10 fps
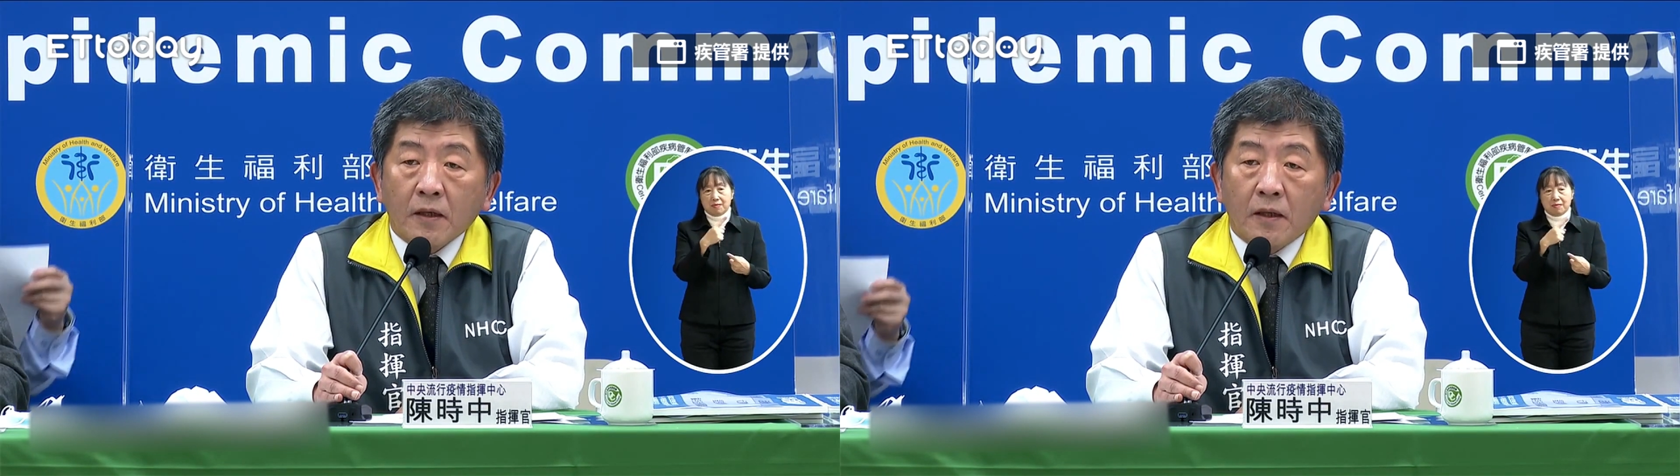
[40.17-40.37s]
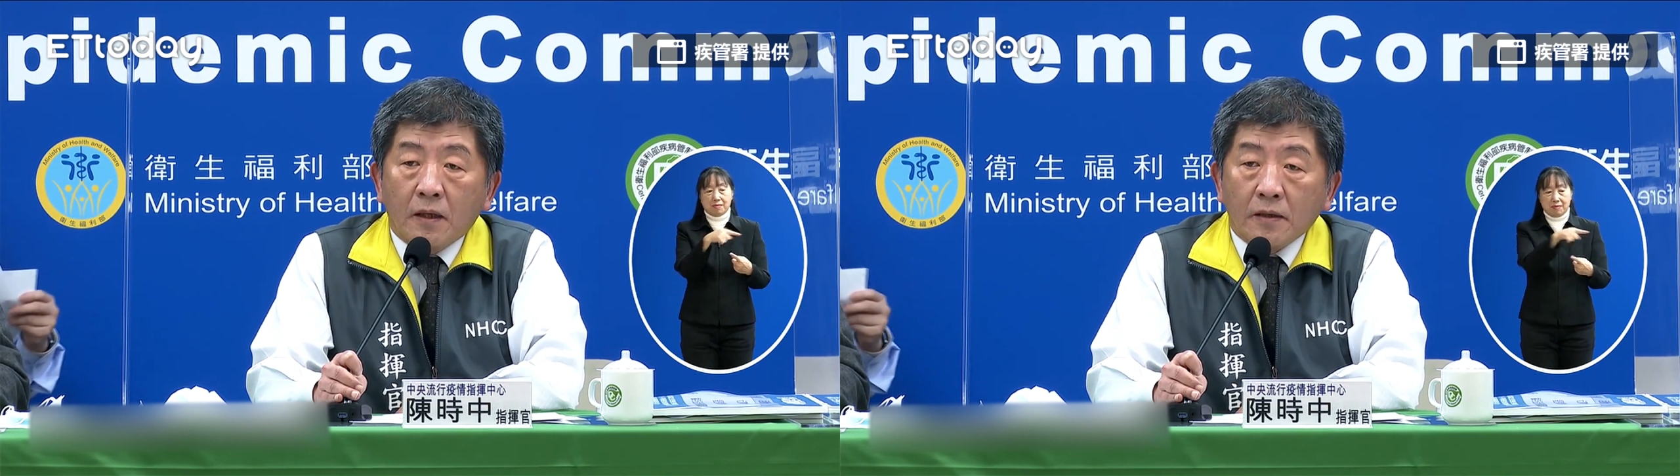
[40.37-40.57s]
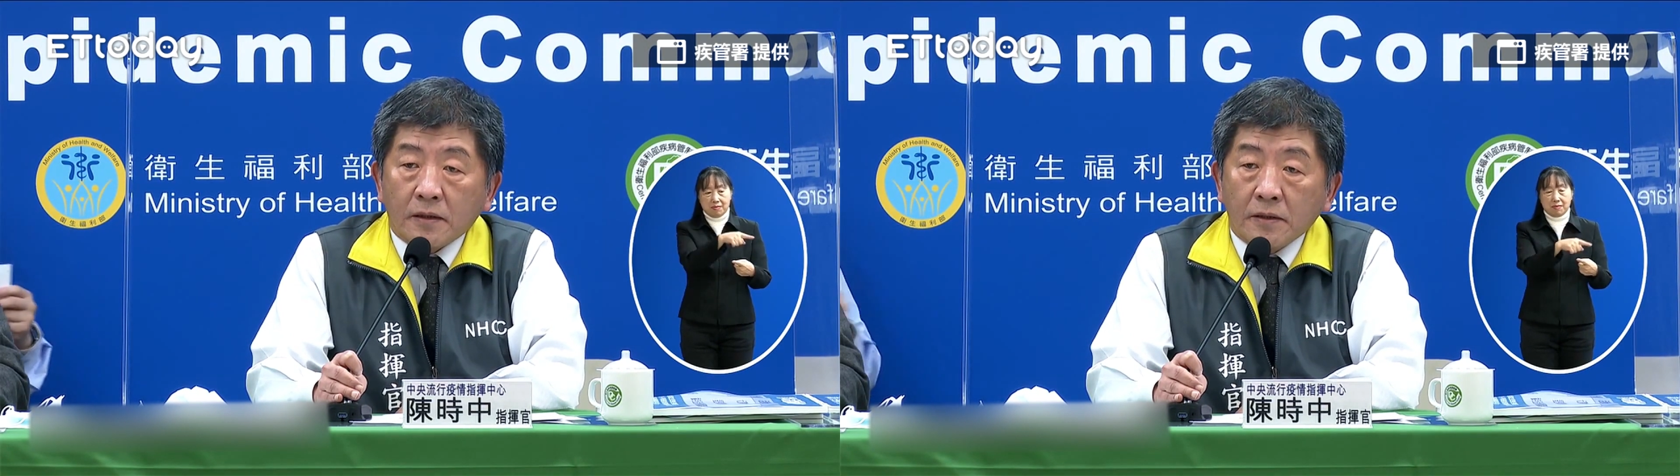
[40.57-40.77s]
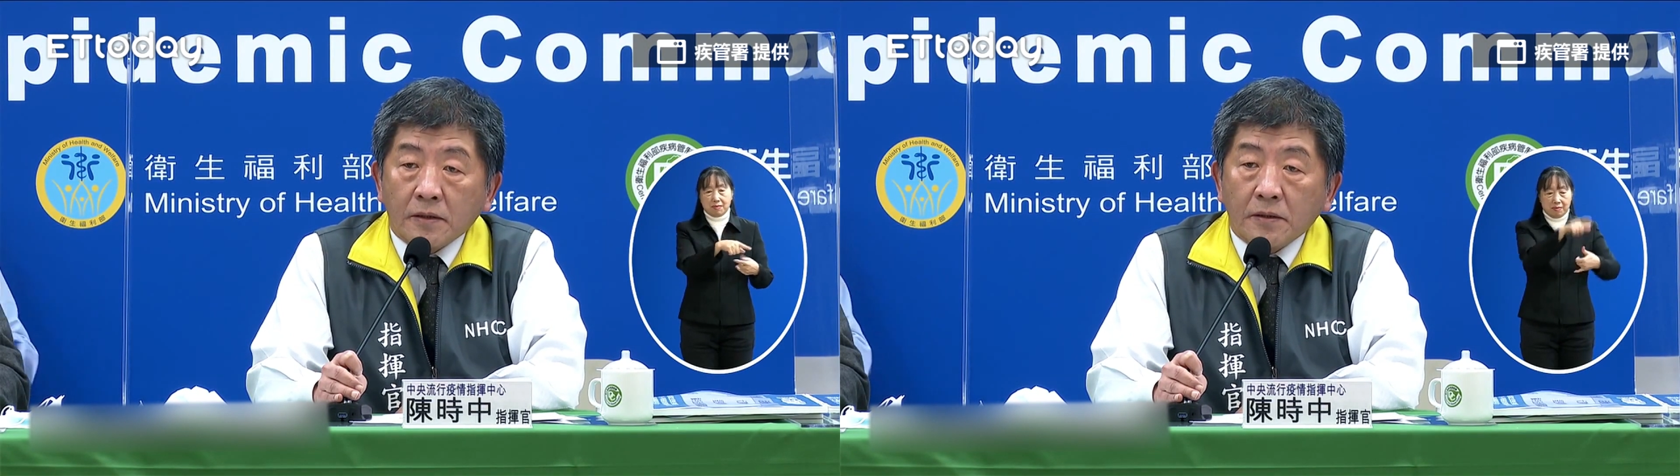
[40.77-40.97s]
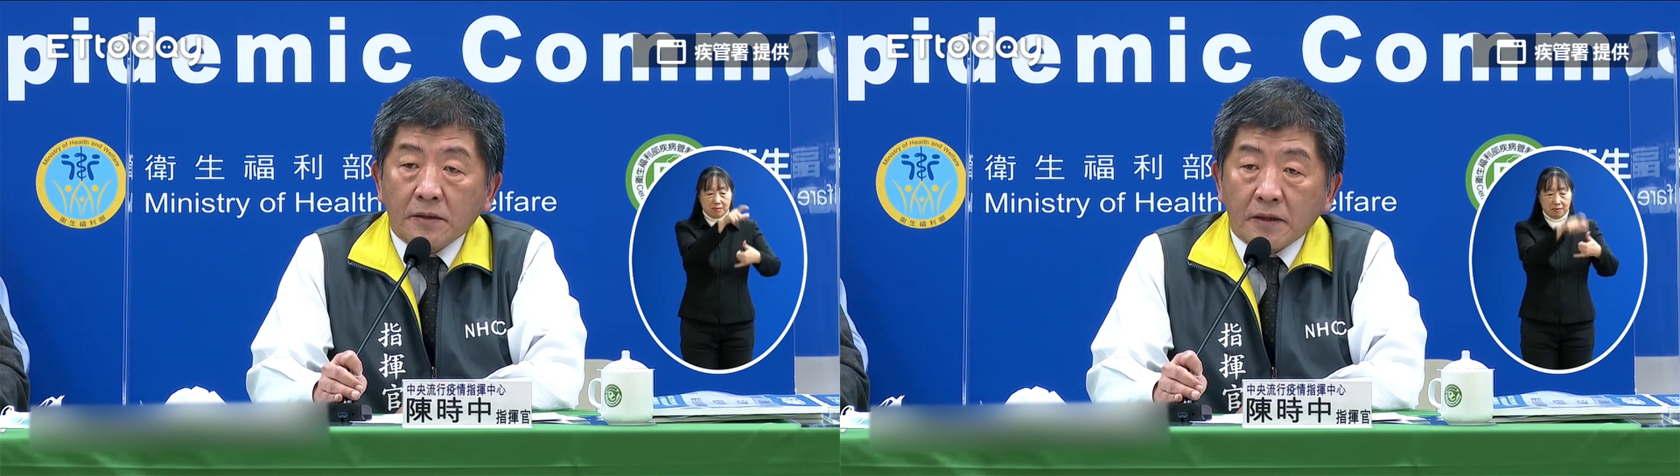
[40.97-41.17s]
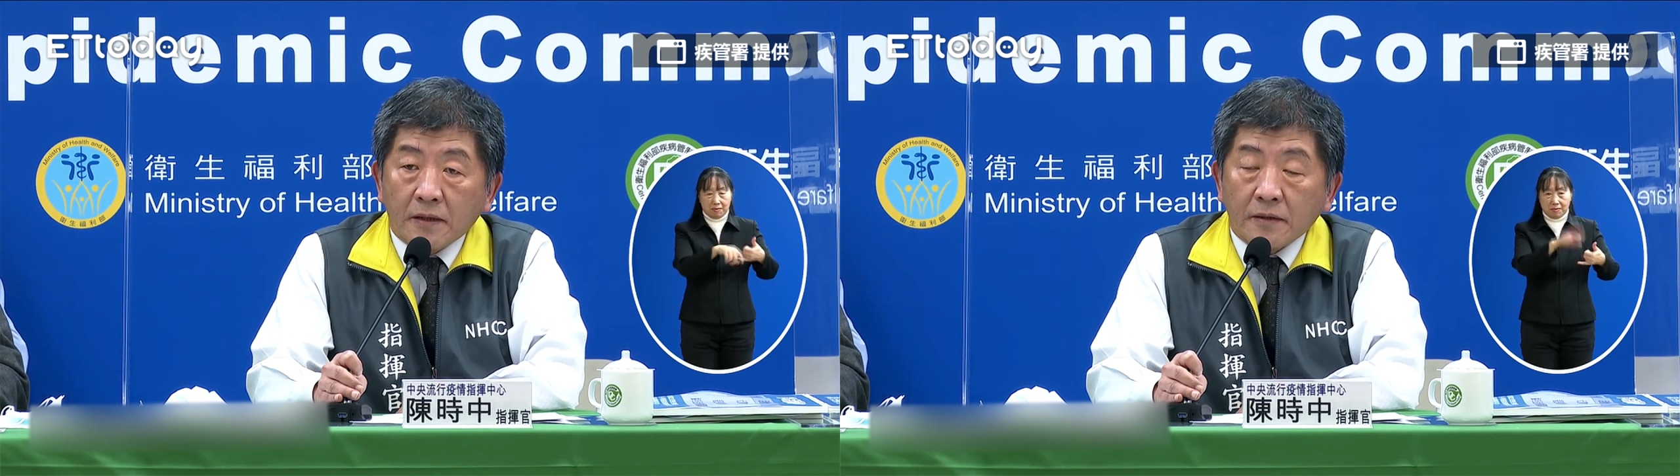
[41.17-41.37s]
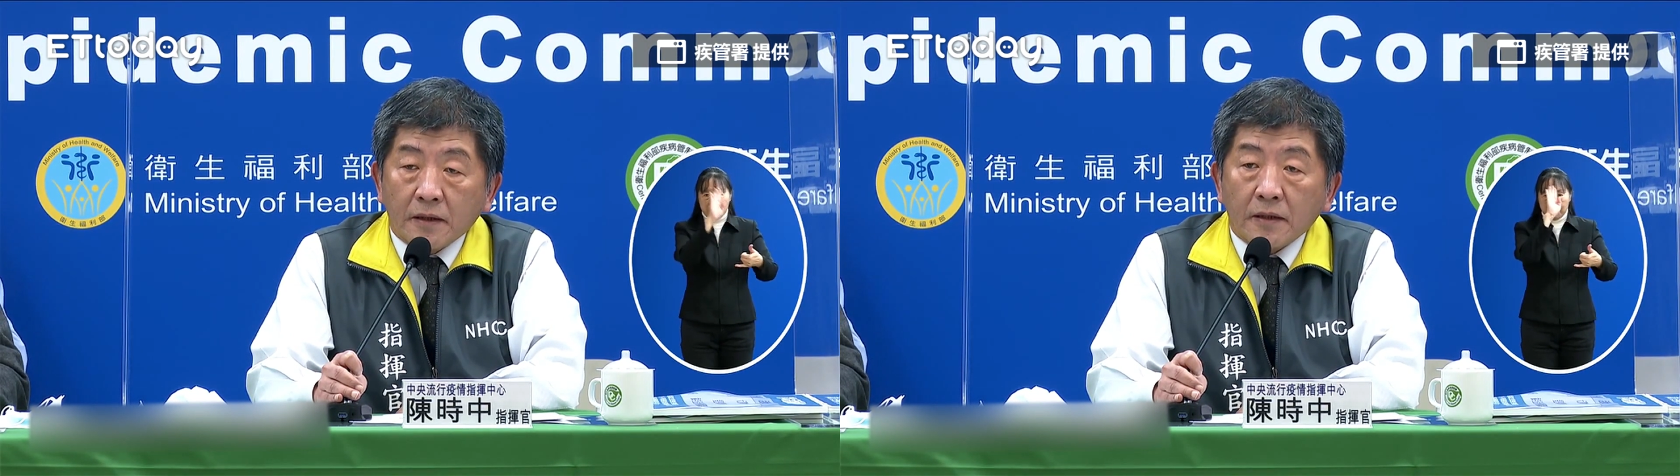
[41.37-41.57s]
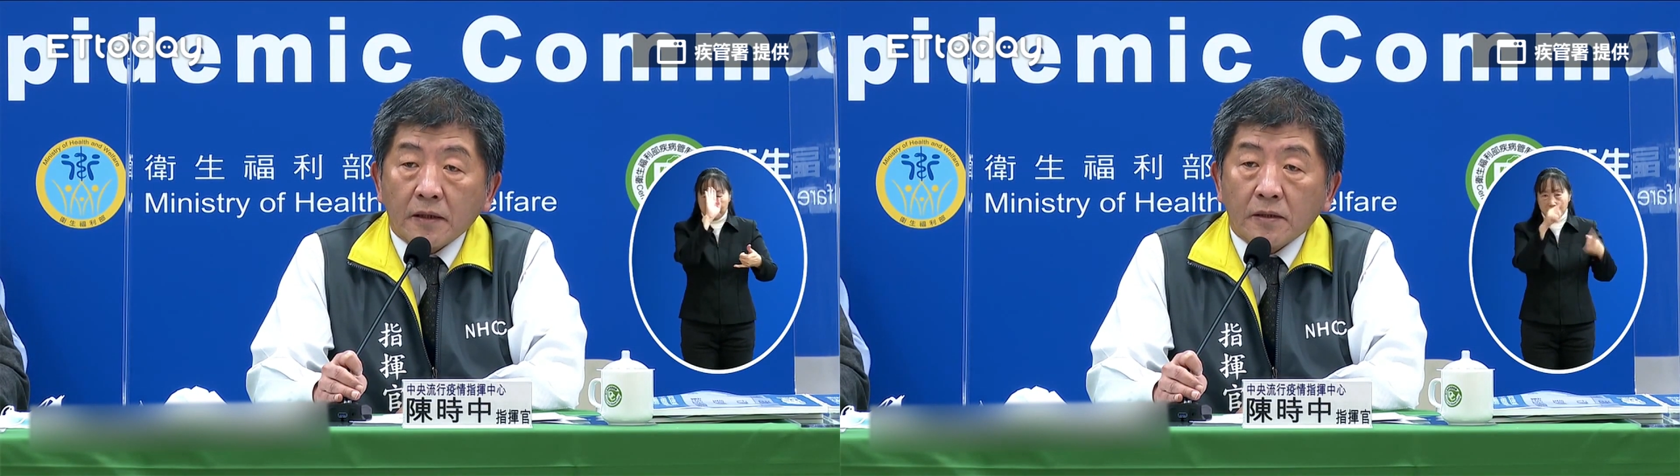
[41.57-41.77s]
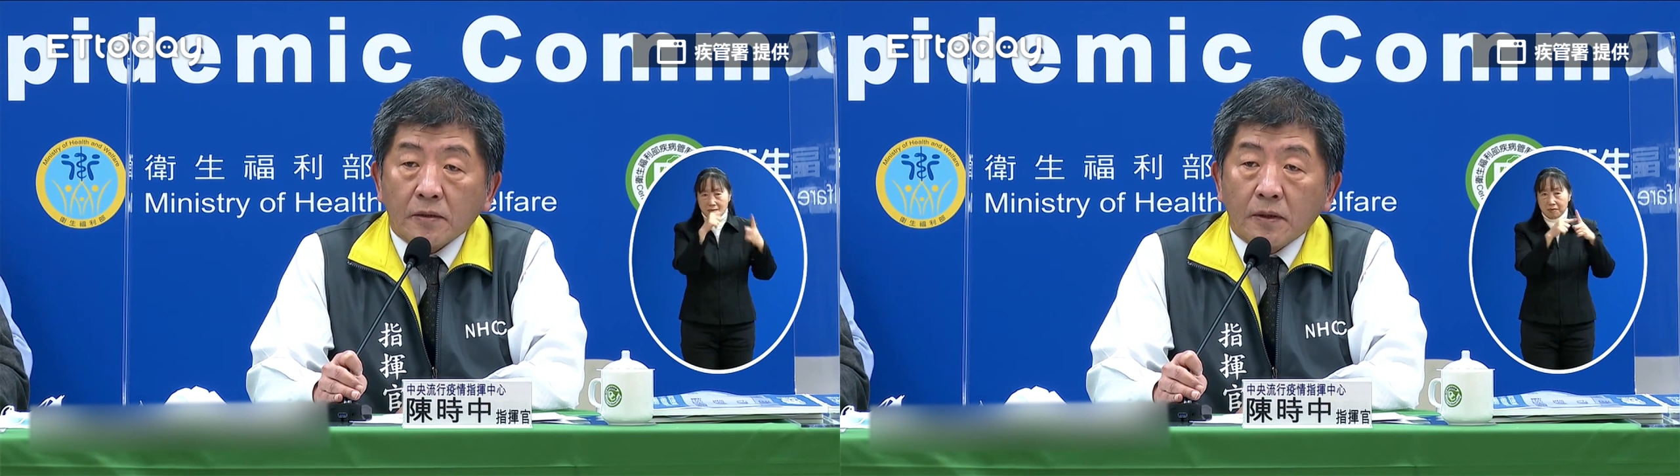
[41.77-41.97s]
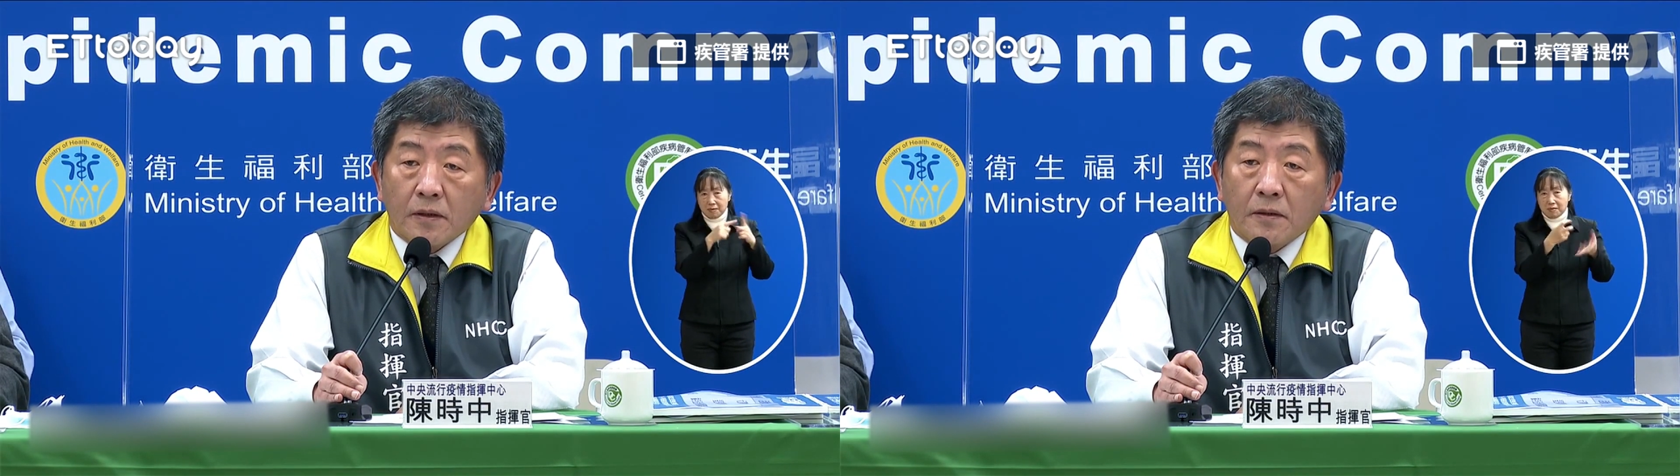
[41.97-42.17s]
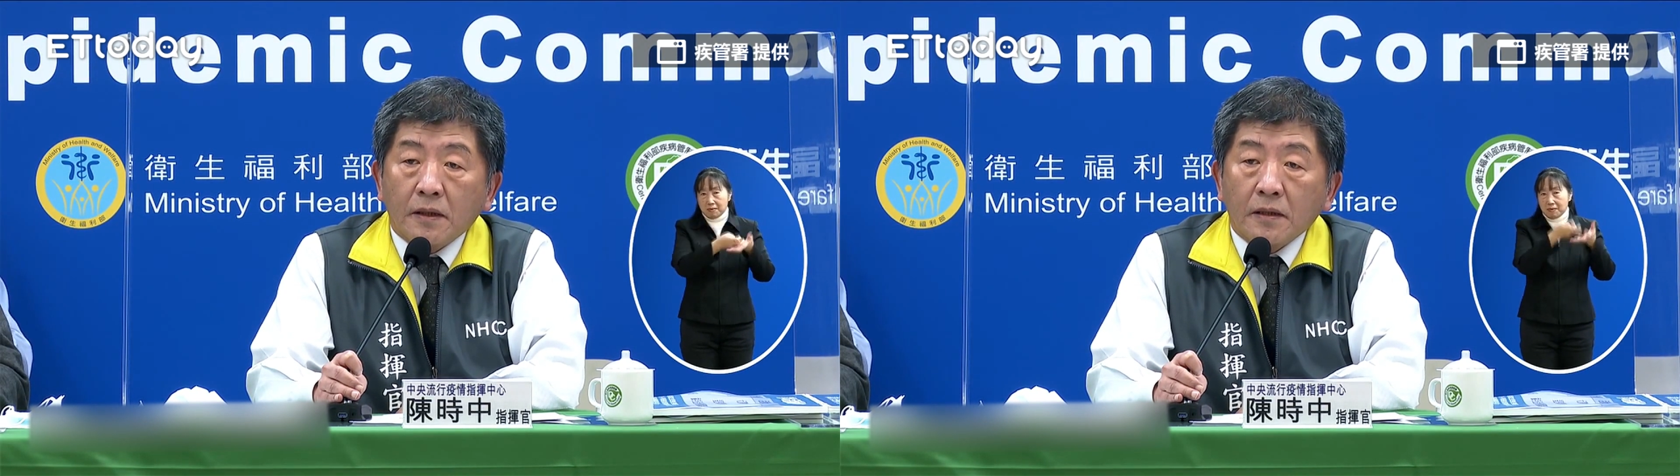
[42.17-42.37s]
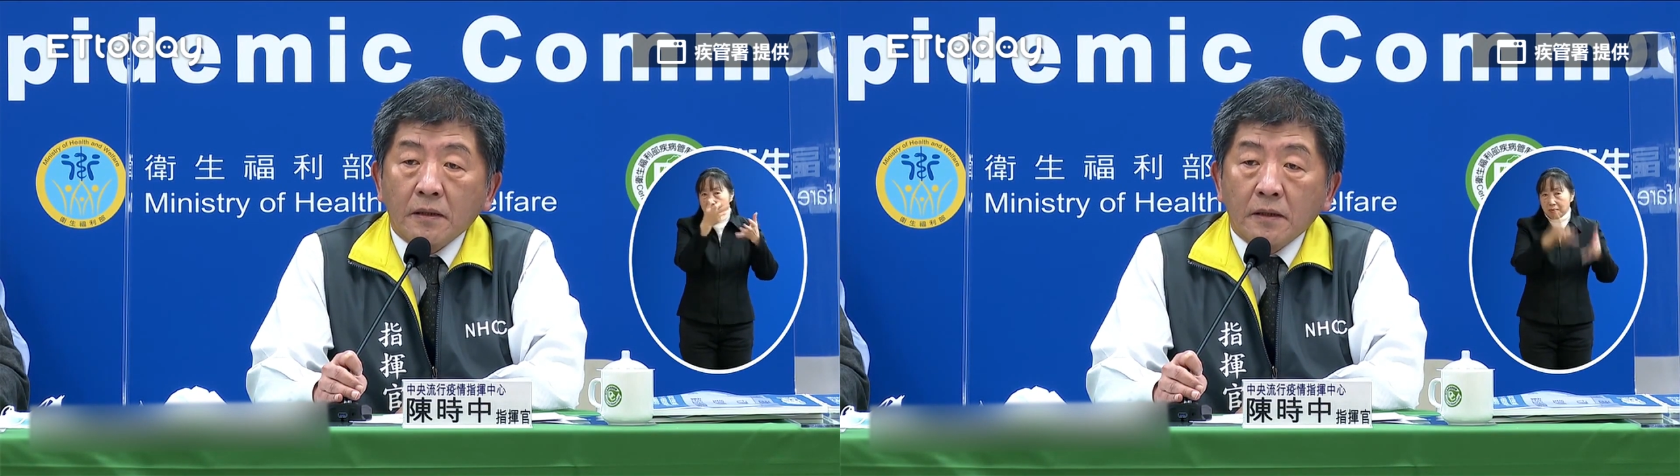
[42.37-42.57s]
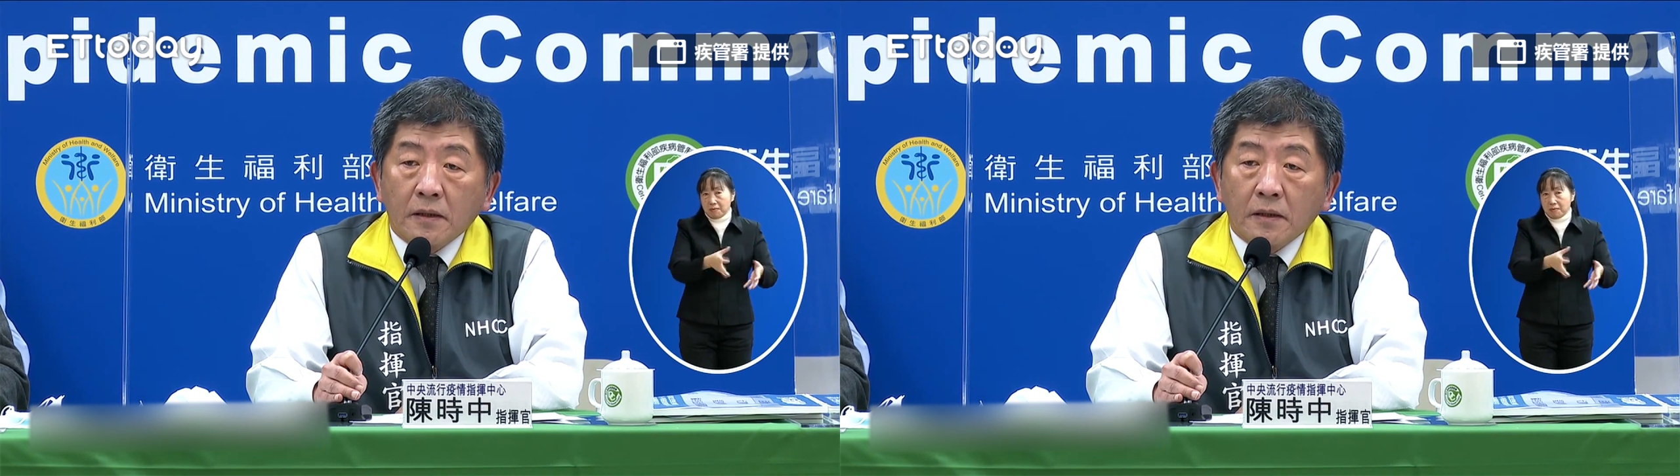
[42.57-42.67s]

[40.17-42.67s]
好，曾经有这样的一个状况。